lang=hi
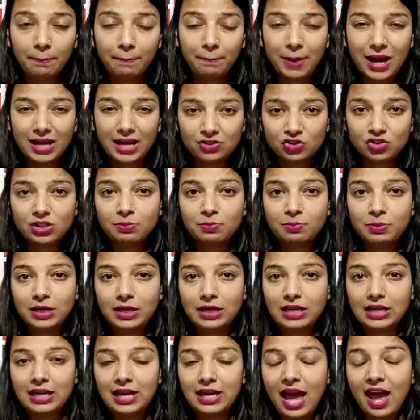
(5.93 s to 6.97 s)
बातचीत भी
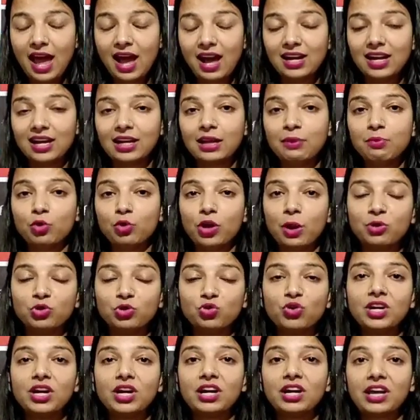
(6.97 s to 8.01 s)
की है हालांकि
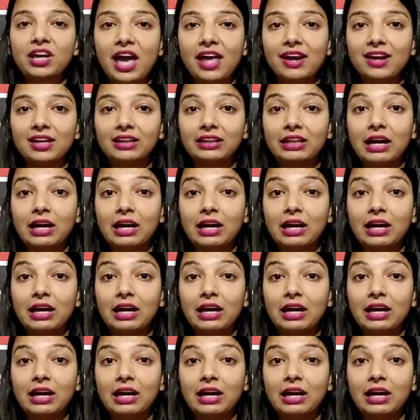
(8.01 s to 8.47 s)
मुख्यमंत्री का कहना